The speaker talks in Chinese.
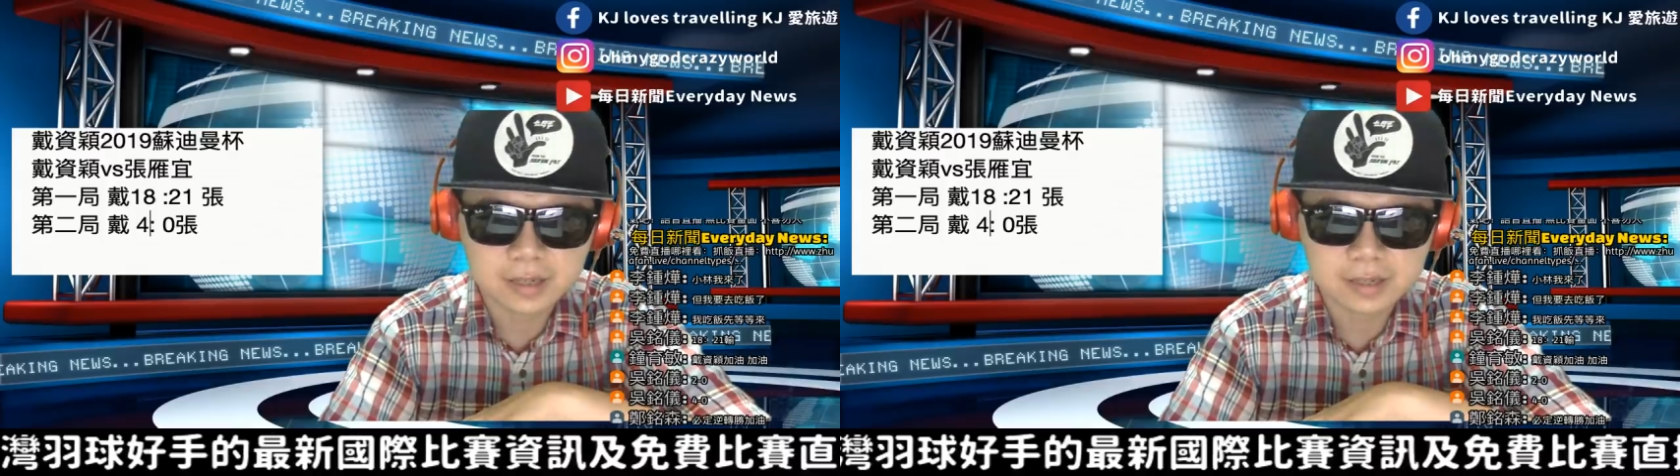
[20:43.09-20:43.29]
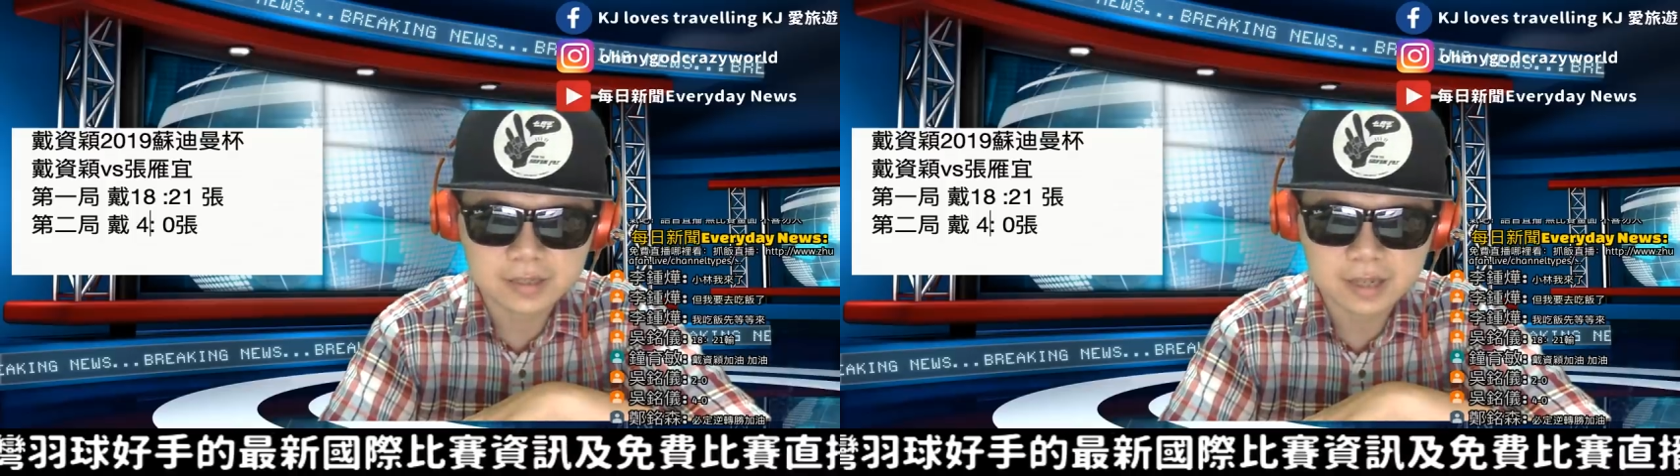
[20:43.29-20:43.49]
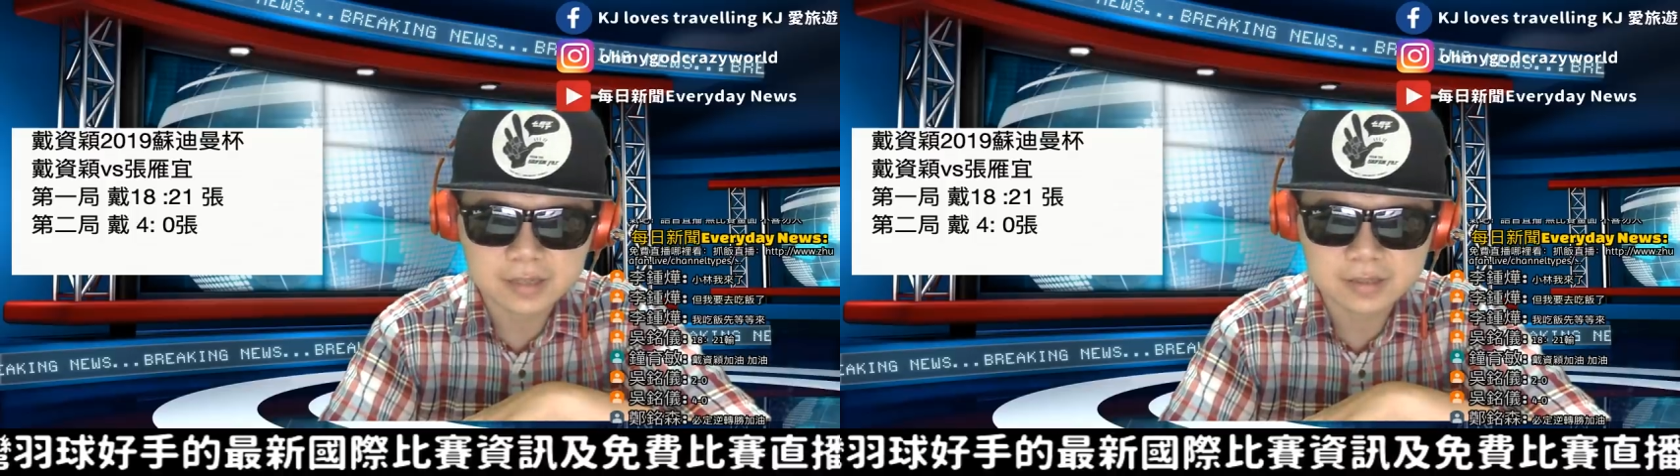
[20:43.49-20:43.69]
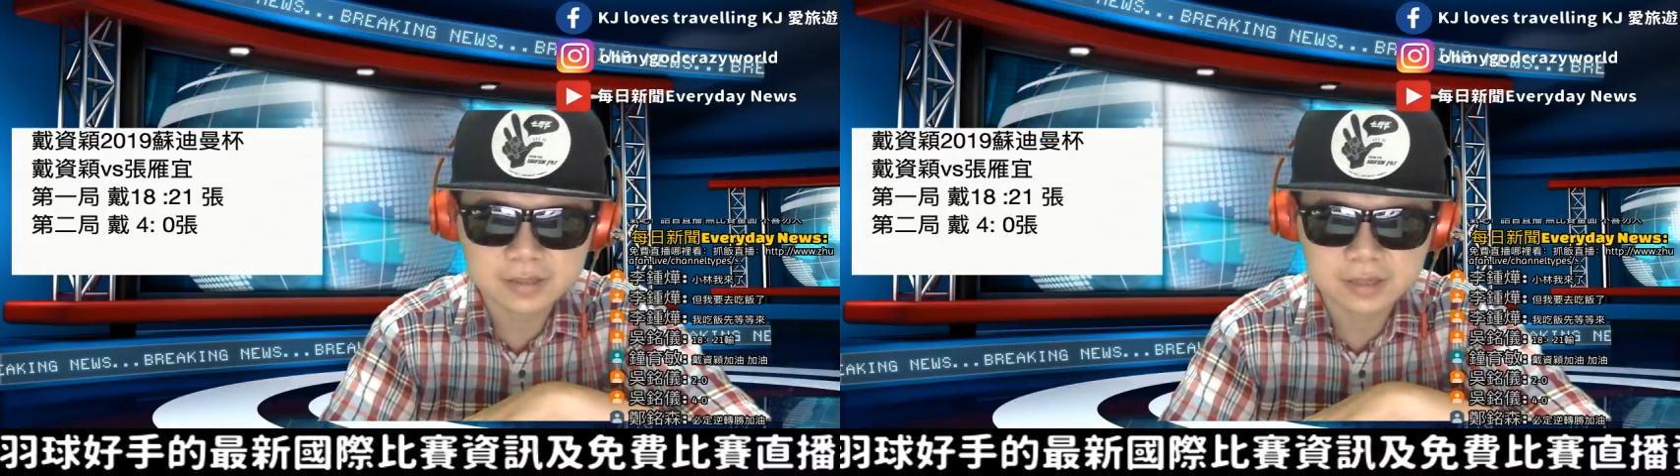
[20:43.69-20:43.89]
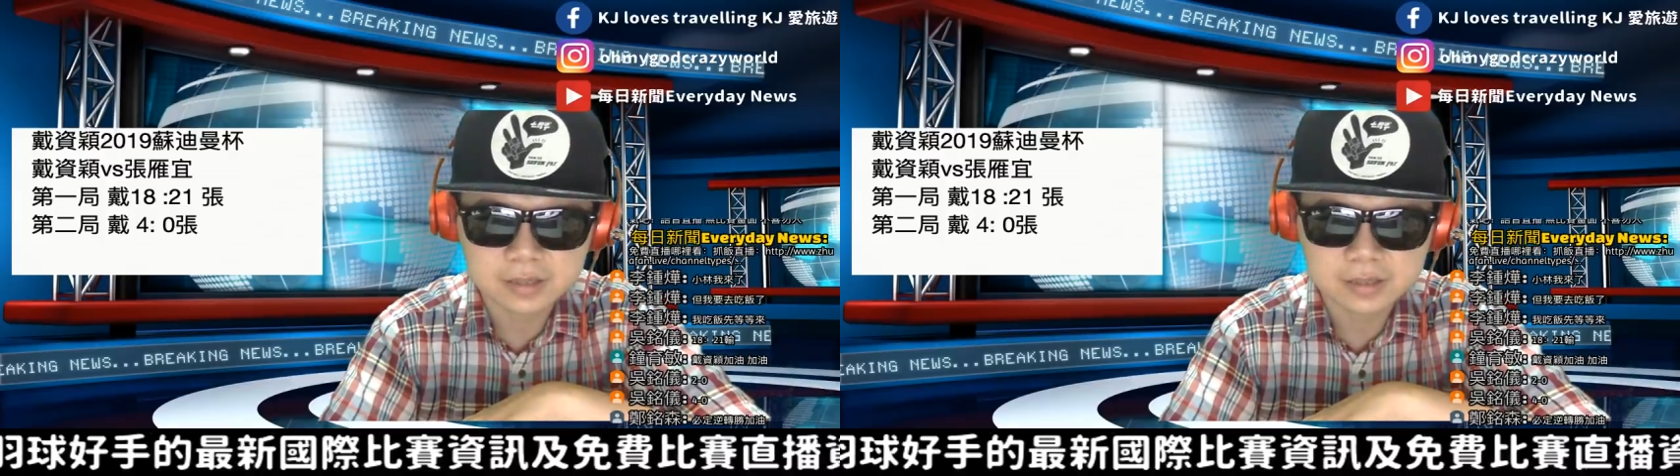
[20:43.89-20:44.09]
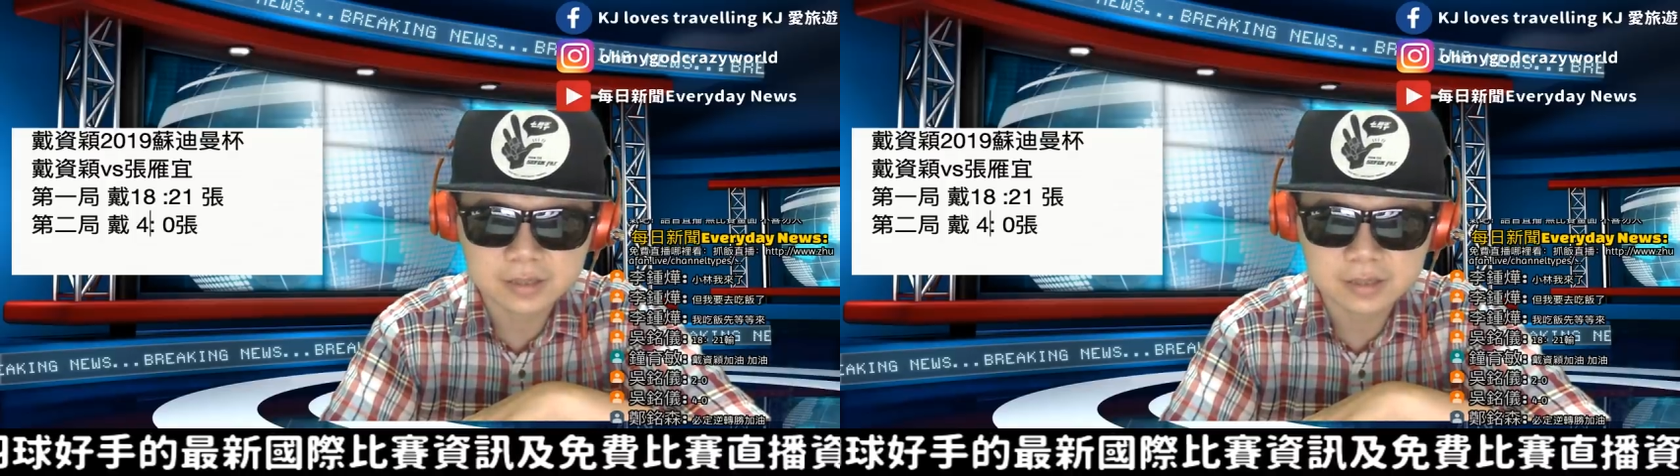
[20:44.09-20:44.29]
连下四成真的